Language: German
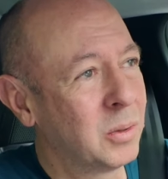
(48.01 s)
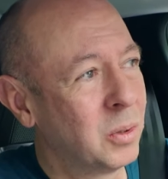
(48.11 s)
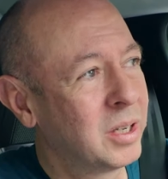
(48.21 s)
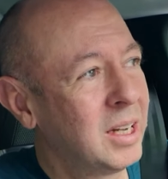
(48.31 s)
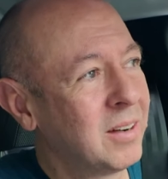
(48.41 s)

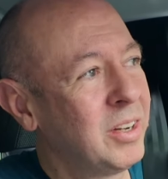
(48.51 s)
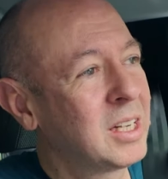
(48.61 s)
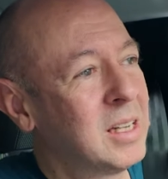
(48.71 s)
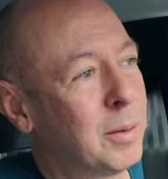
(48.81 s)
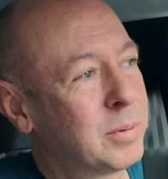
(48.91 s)
doch
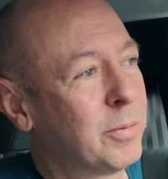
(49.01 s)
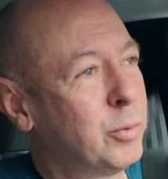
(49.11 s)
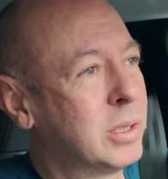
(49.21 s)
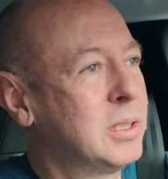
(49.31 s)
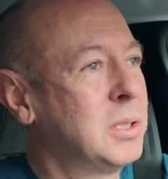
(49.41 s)
irgendwie knapp
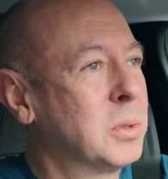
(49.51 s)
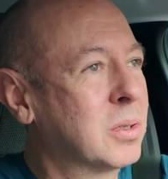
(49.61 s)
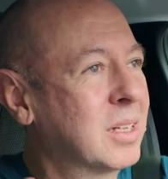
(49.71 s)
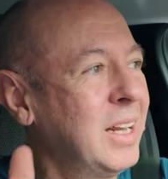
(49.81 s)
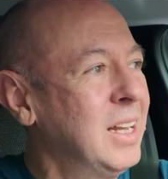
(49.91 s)
davor, dass ich
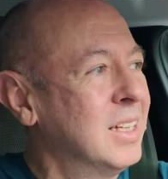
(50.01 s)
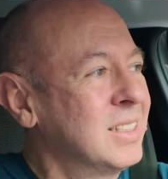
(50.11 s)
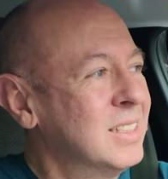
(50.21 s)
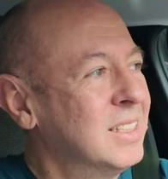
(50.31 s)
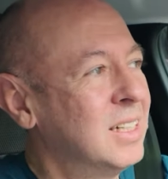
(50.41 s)
sage, geh,
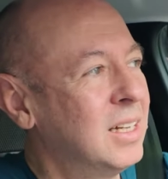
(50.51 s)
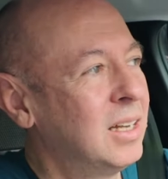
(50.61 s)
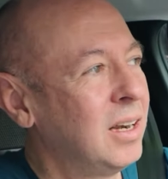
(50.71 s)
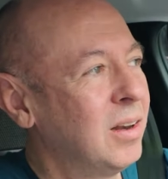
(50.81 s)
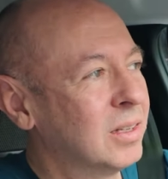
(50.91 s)

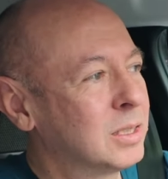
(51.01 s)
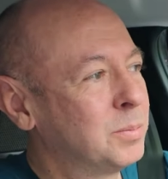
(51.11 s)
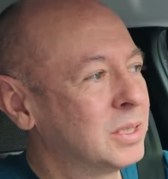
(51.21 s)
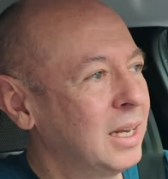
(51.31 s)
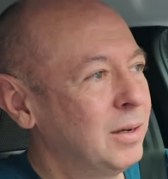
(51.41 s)

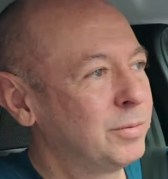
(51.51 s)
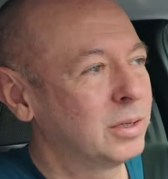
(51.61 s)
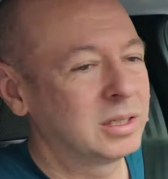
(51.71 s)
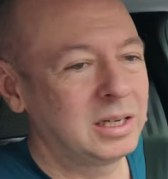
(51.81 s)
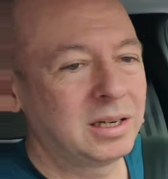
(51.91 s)
lass es einfach.